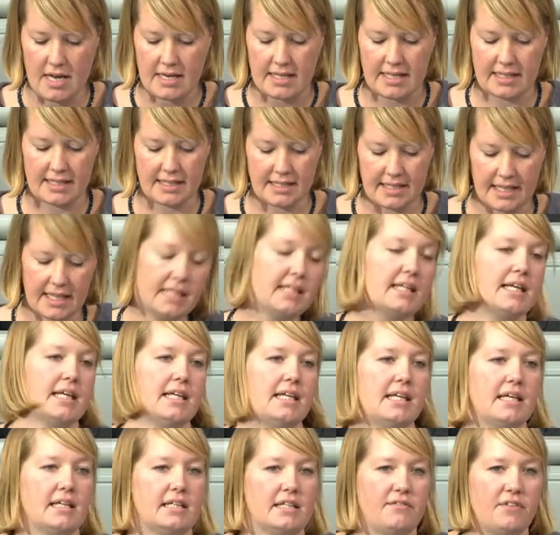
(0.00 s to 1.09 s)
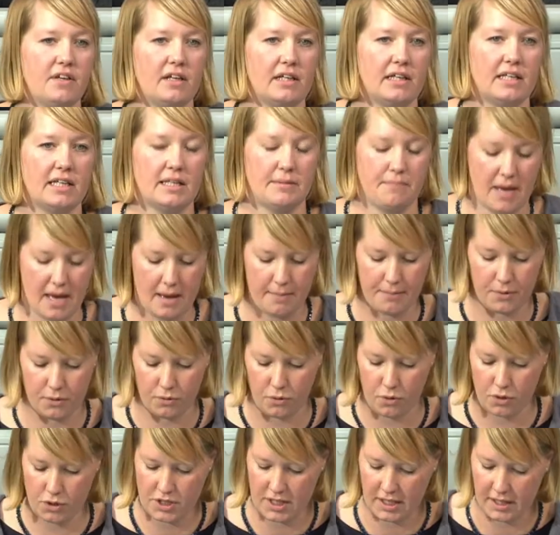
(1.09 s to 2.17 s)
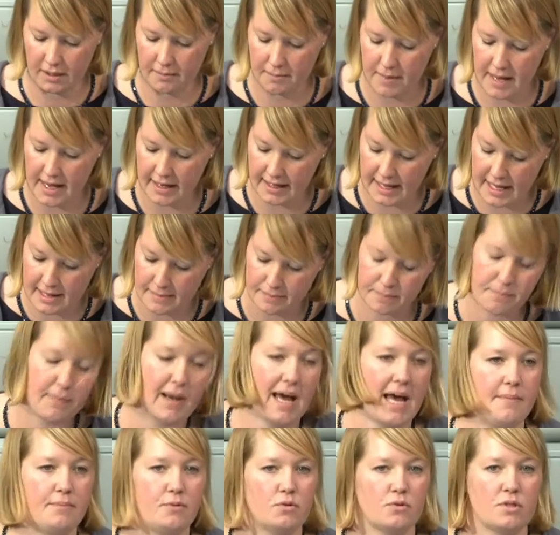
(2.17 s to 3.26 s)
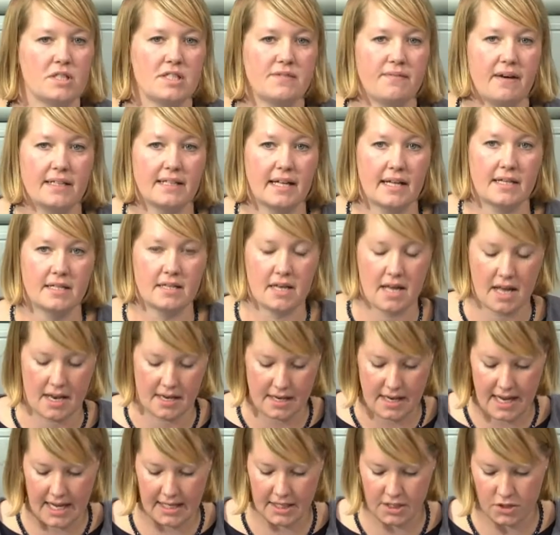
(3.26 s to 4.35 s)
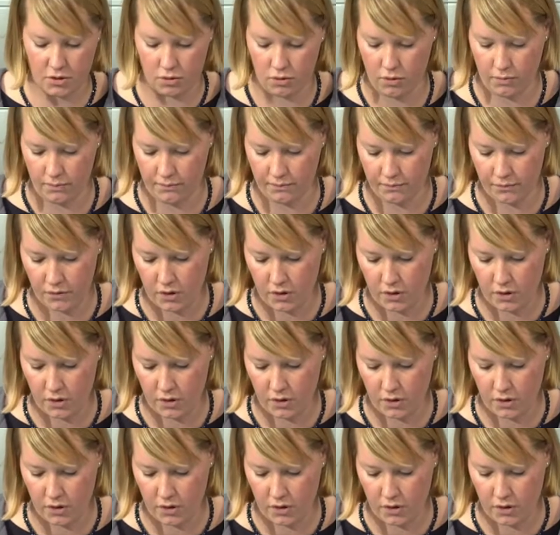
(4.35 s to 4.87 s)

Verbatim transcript: dass denjenigen, die wirklich mehr benötigen, mehr Geld bleibt, und zwar dann netto.